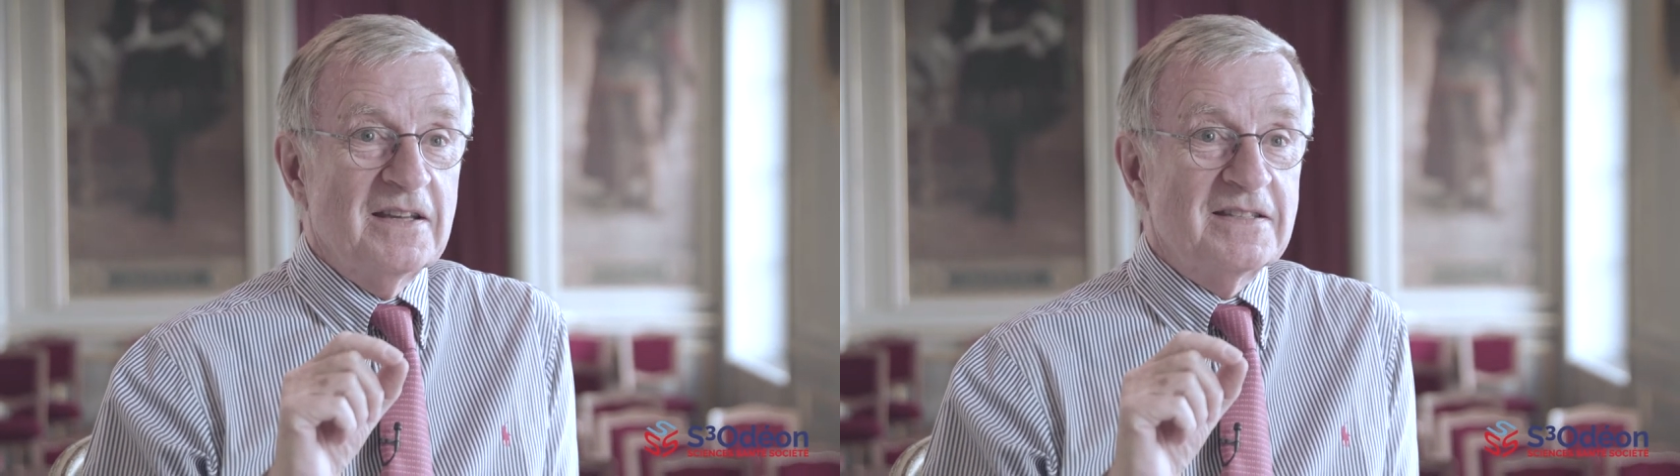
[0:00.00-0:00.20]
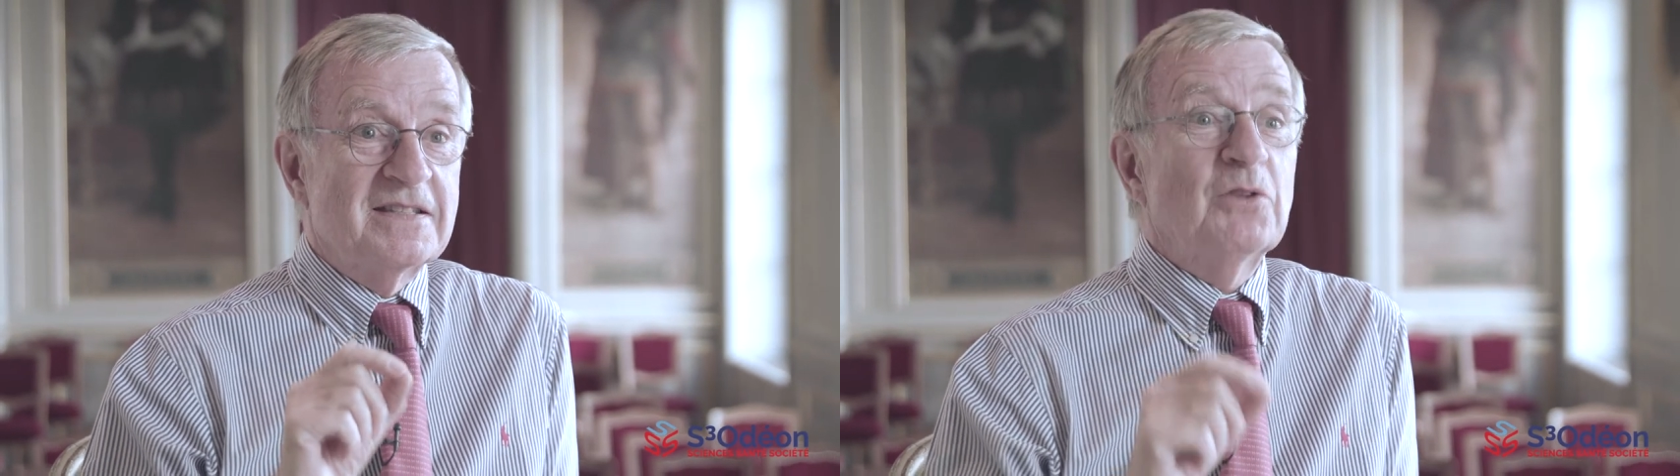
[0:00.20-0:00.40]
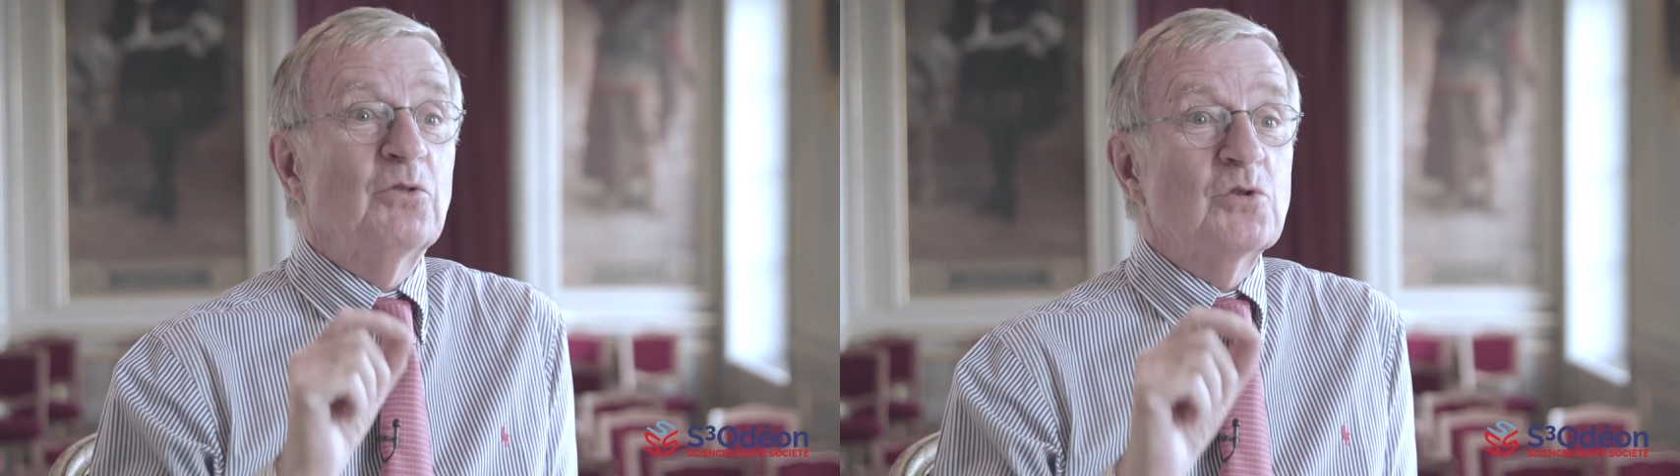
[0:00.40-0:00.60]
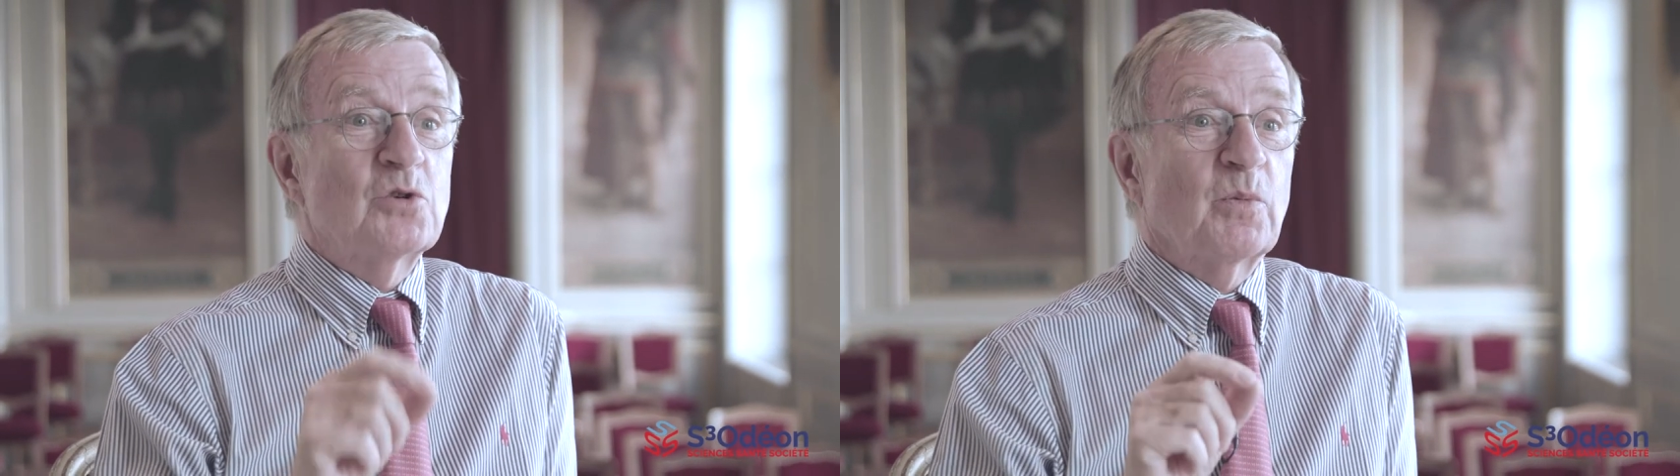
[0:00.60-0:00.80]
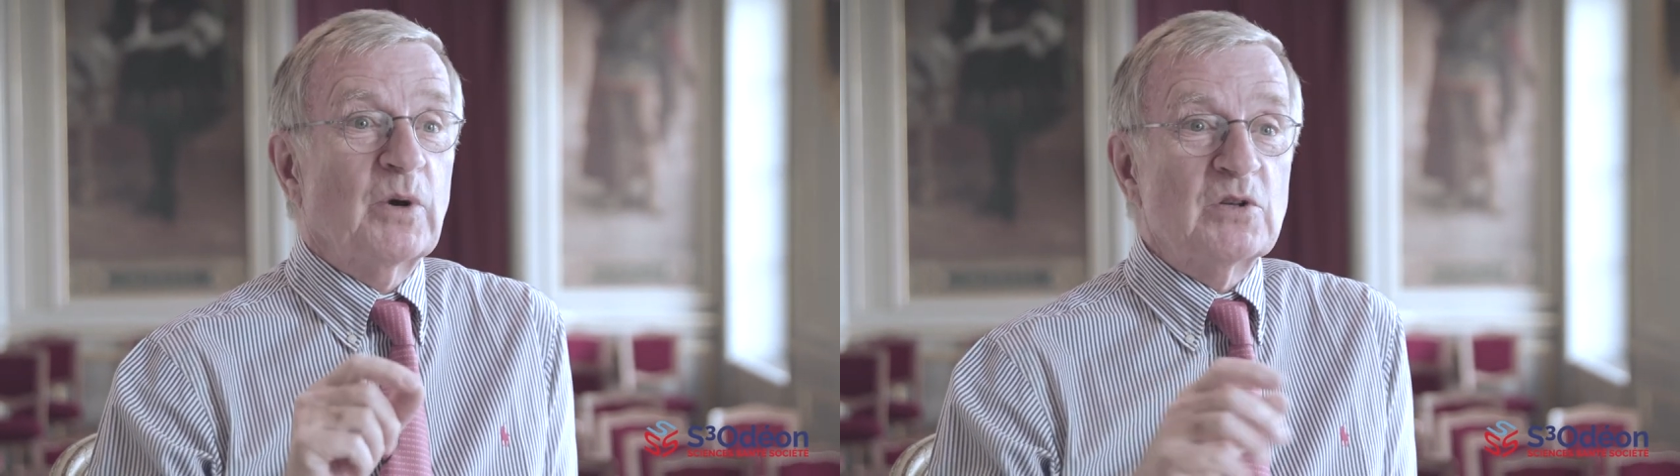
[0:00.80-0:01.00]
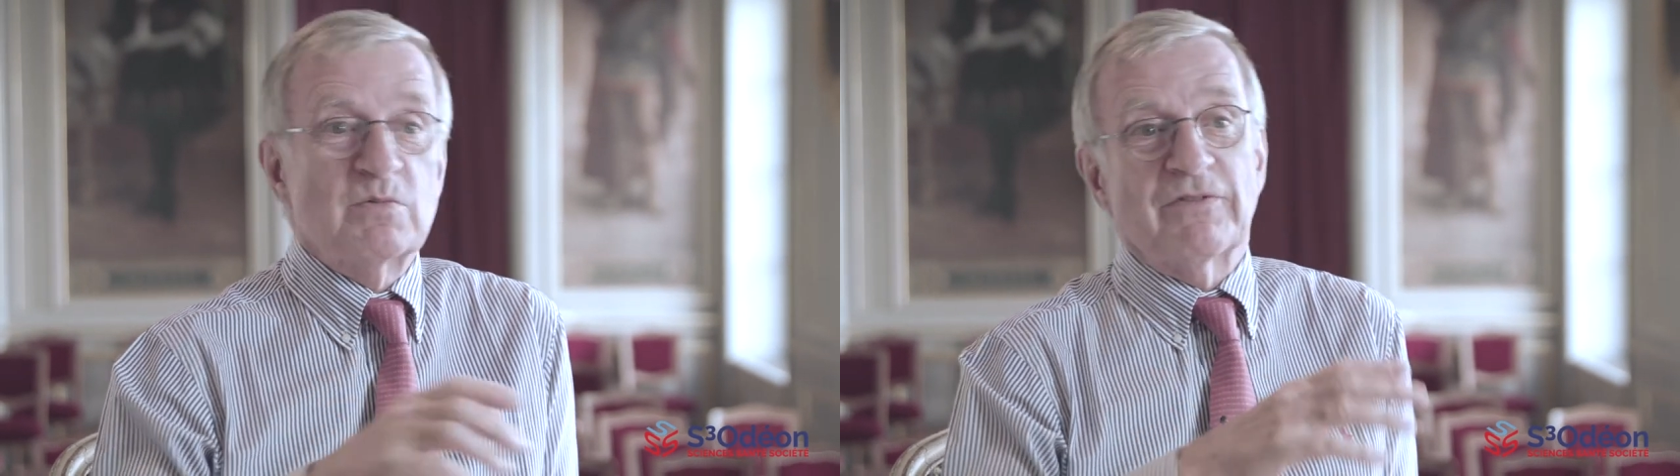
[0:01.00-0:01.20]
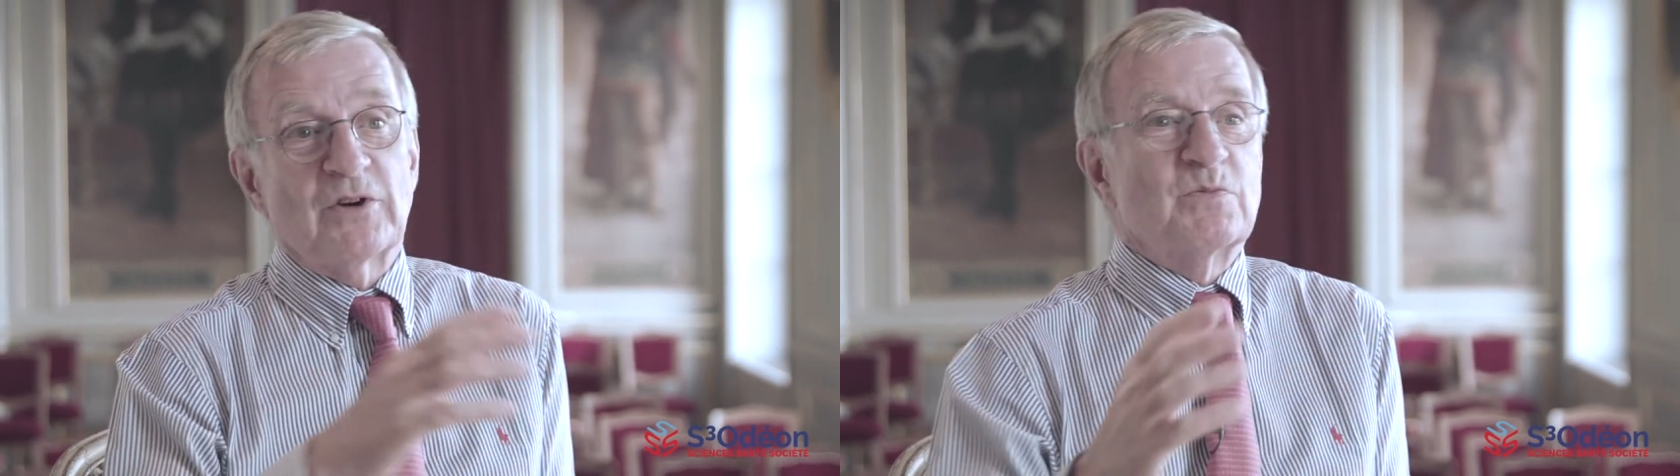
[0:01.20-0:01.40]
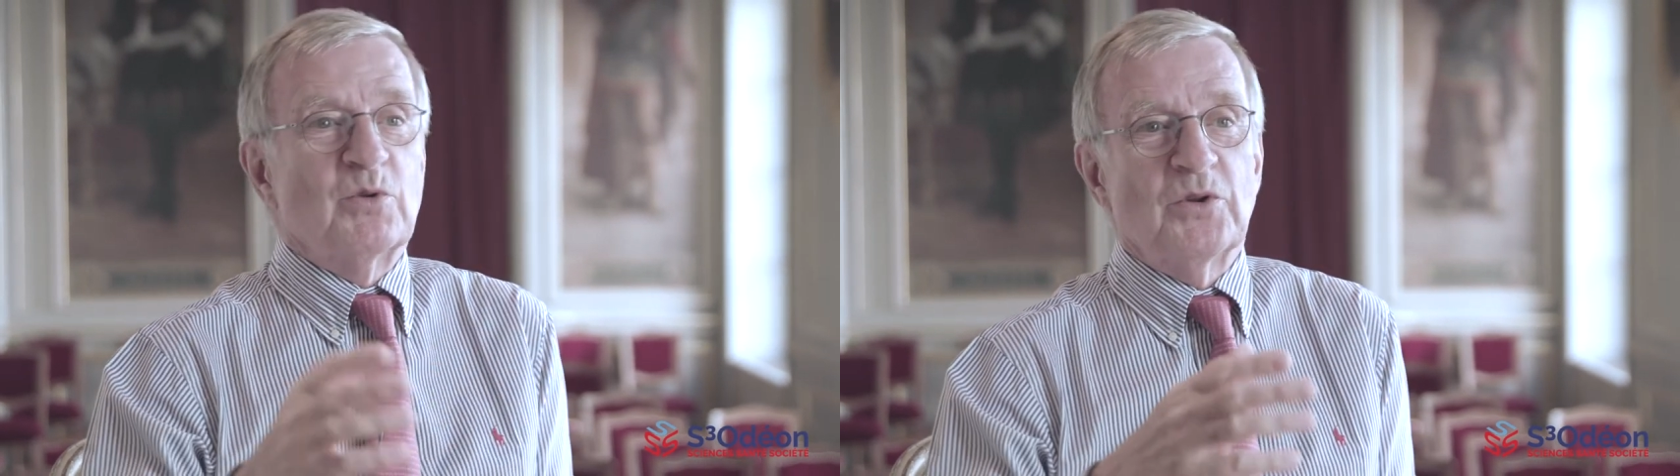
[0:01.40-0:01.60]
C'est une surprise,
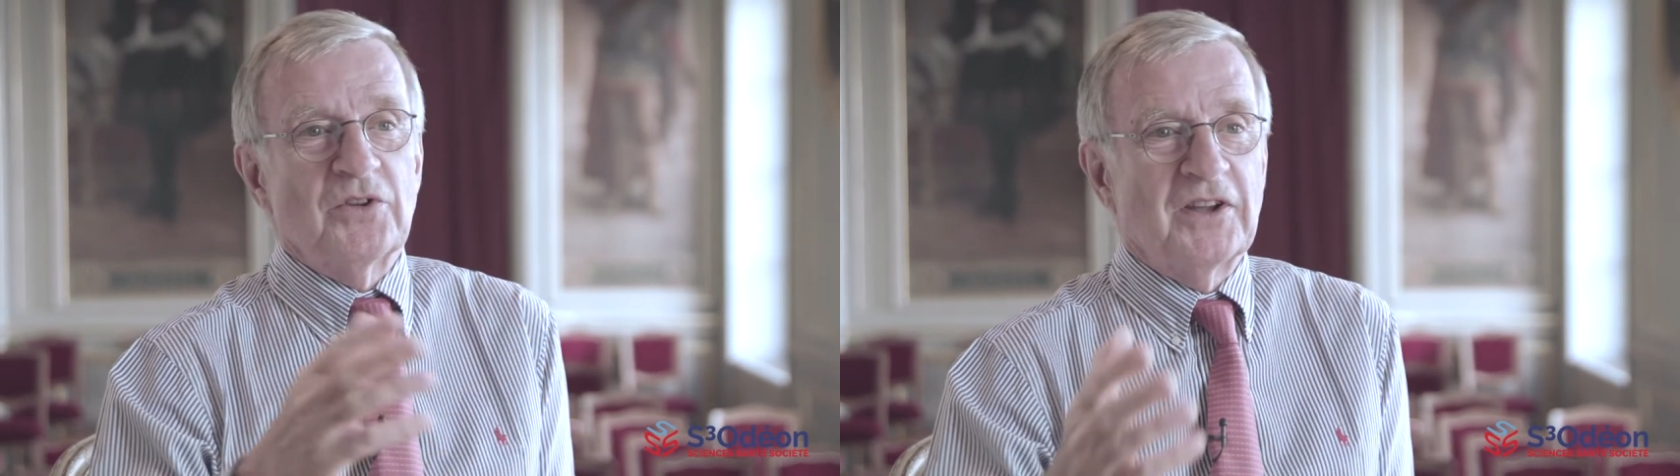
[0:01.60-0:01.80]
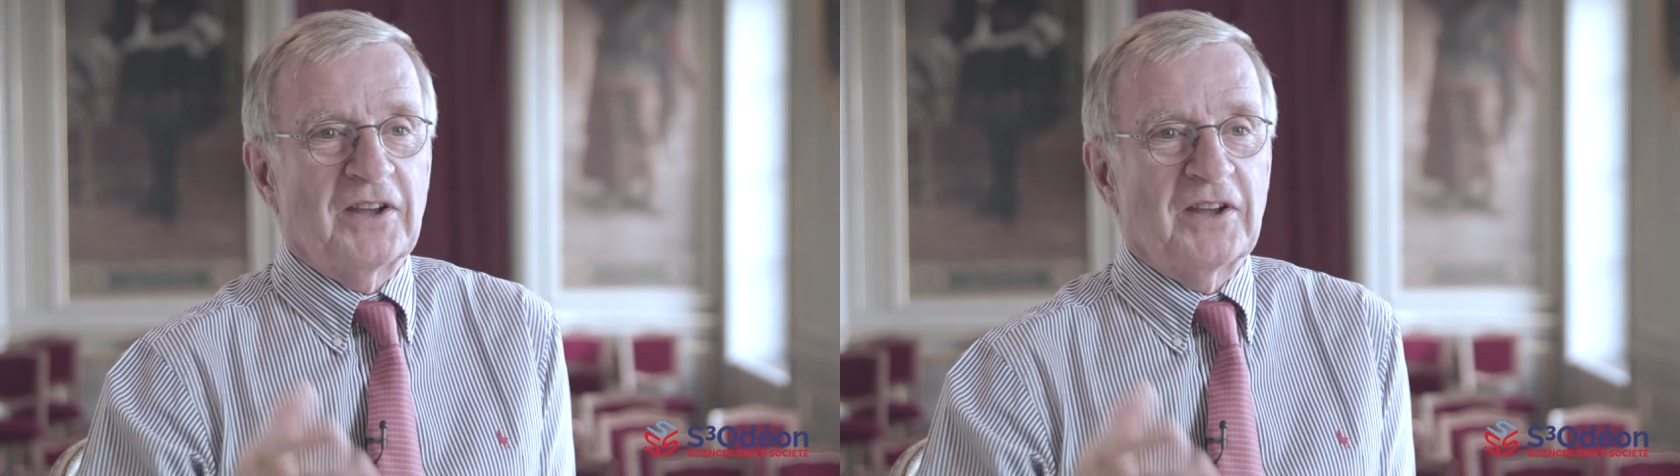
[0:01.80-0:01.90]
enfin je peux donner